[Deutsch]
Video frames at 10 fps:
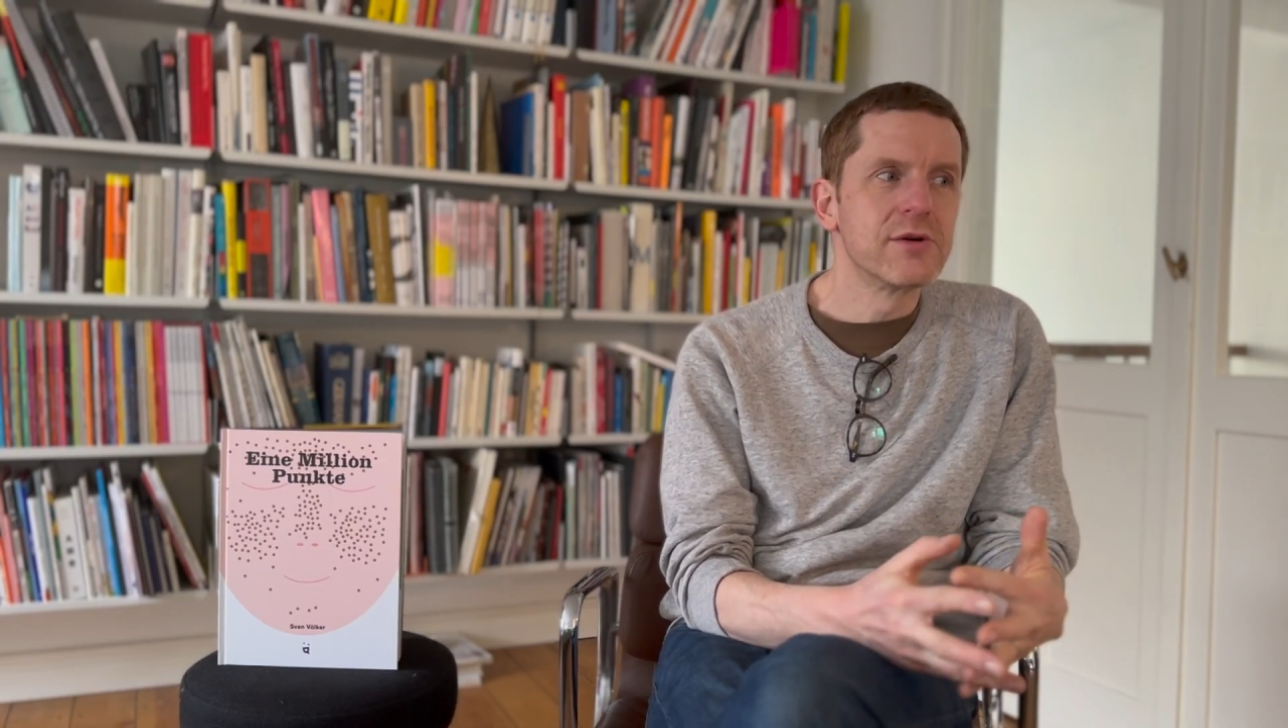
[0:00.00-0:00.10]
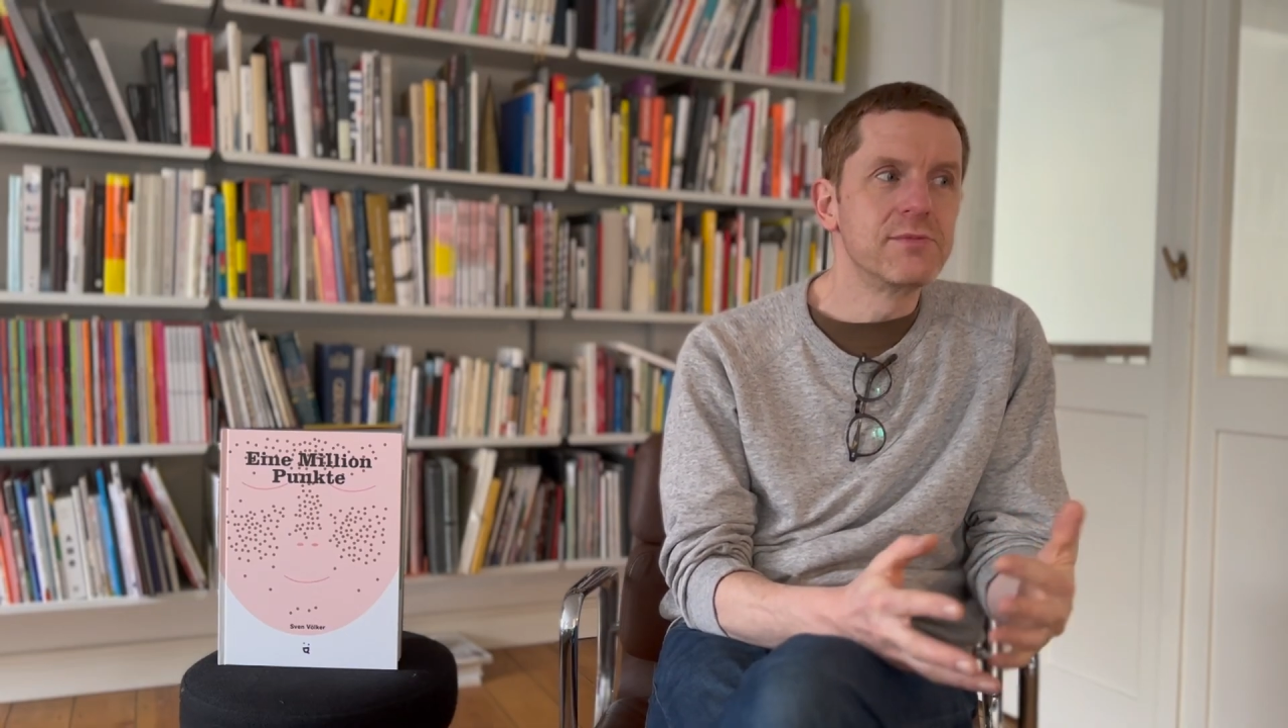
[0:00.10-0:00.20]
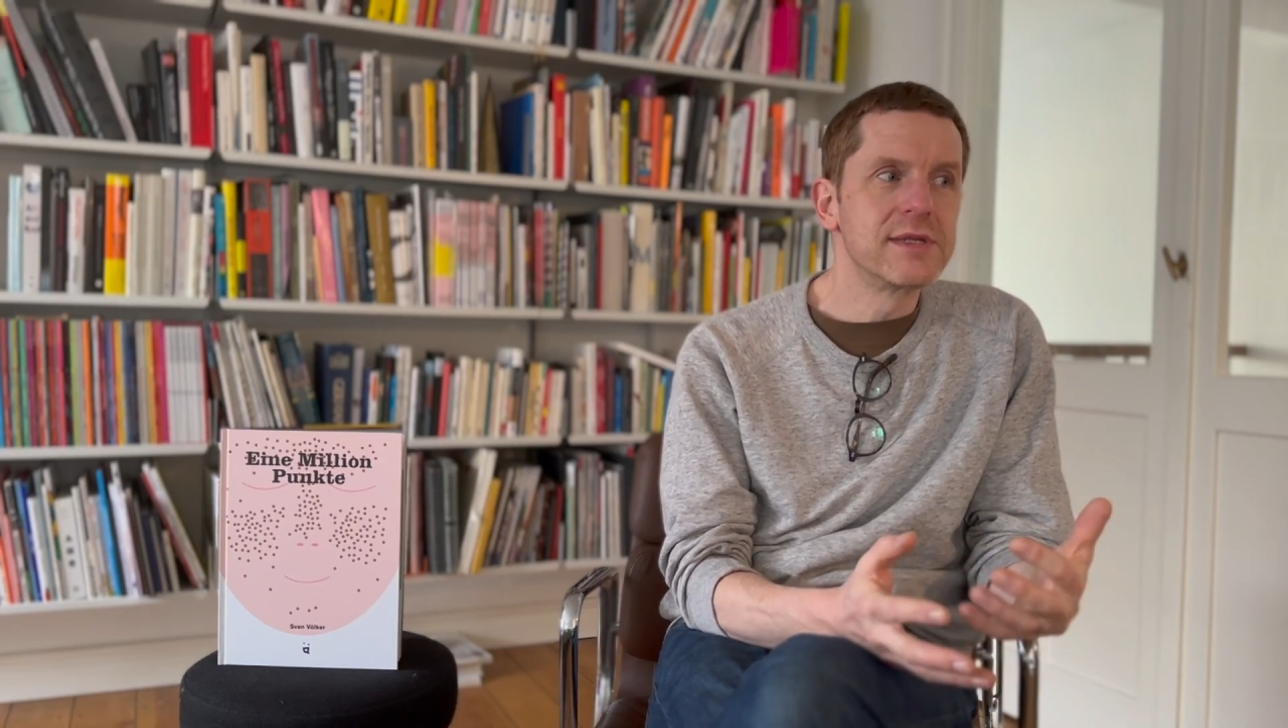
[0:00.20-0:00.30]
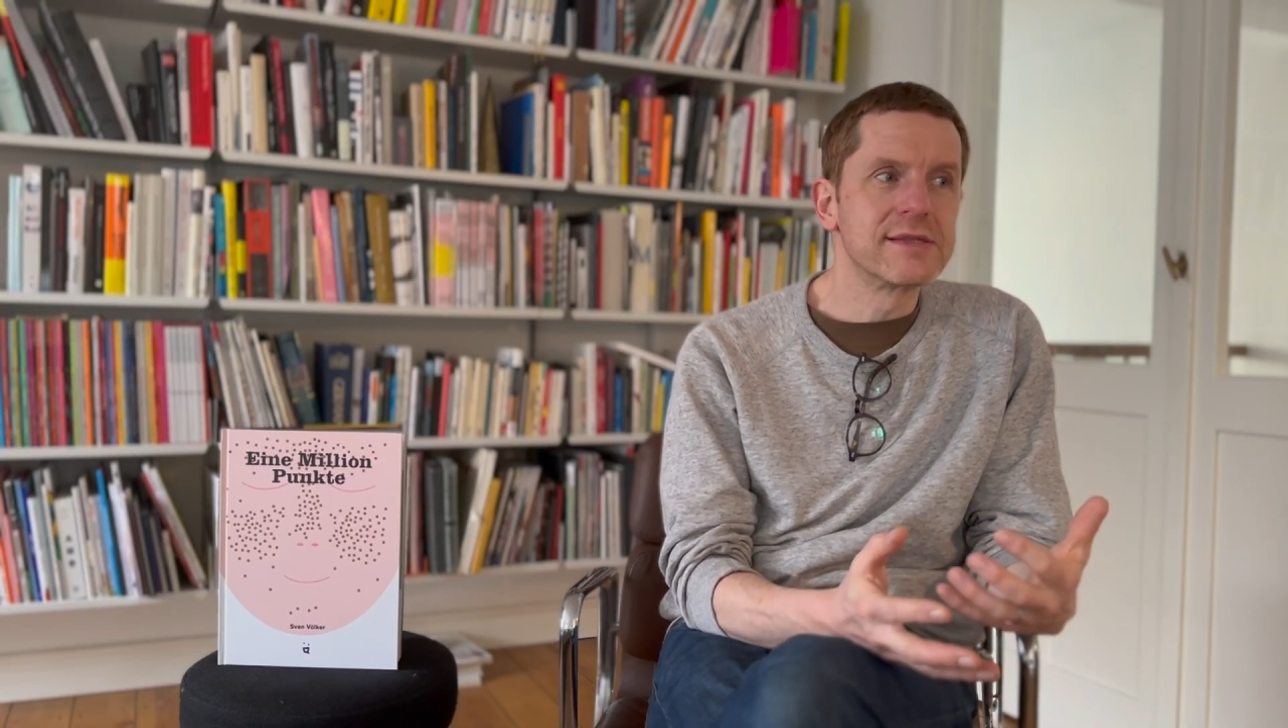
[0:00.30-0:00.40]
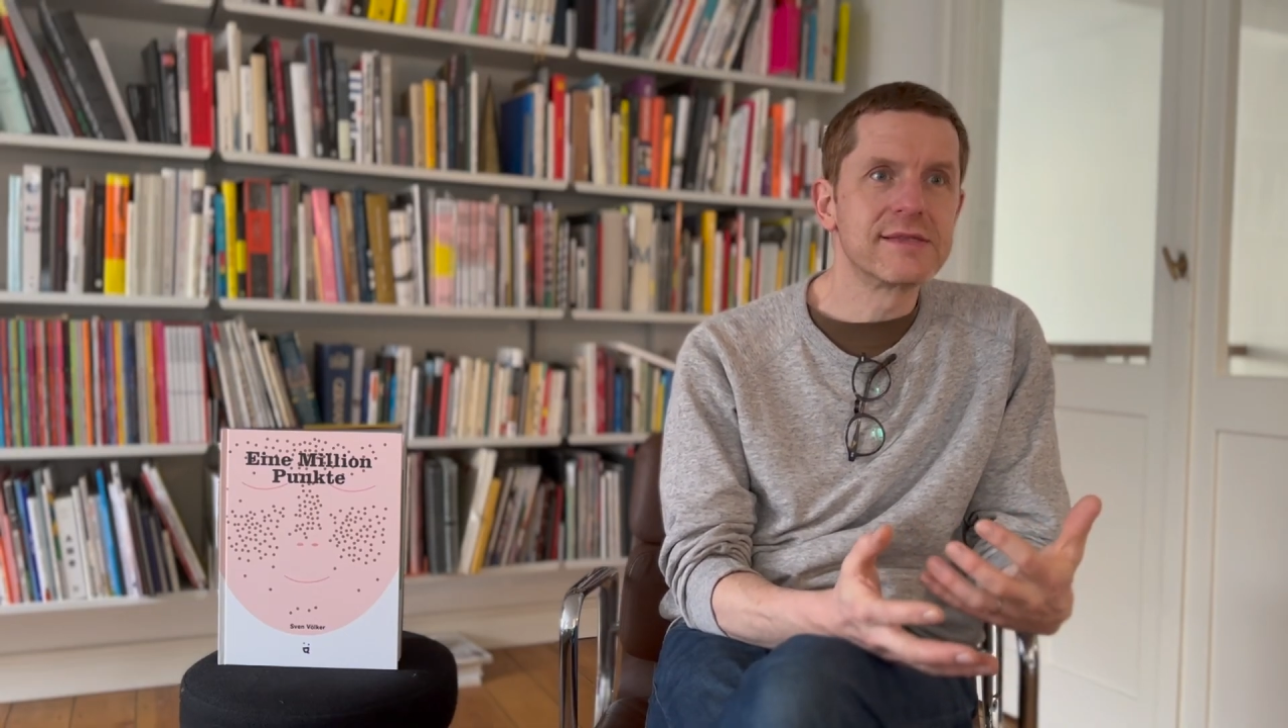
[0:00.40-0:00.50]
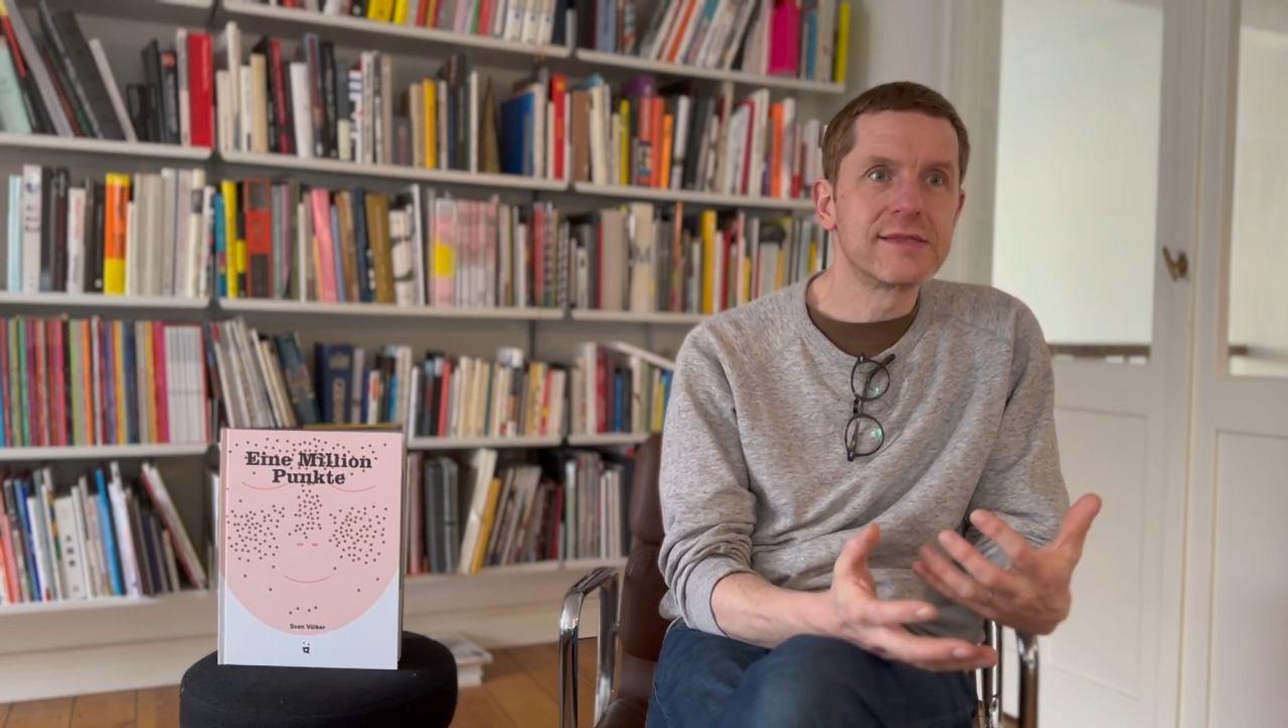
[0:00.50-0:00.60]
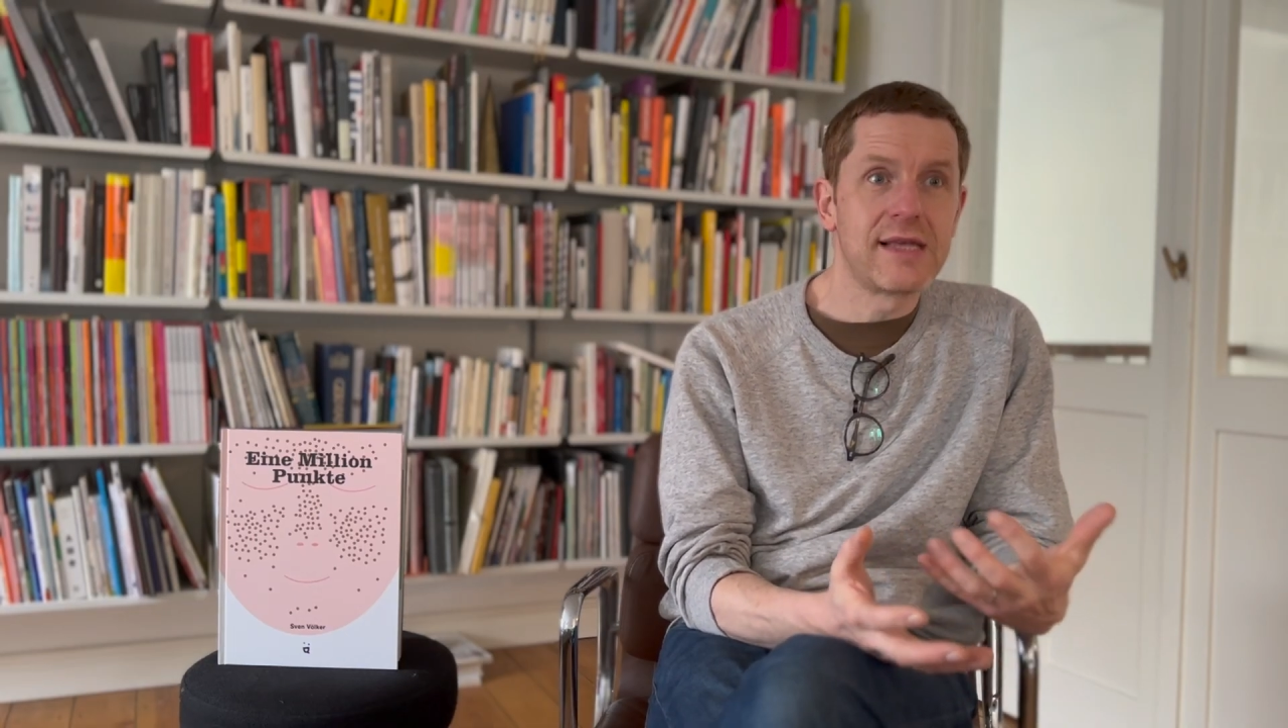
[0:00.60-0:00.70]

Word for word: um das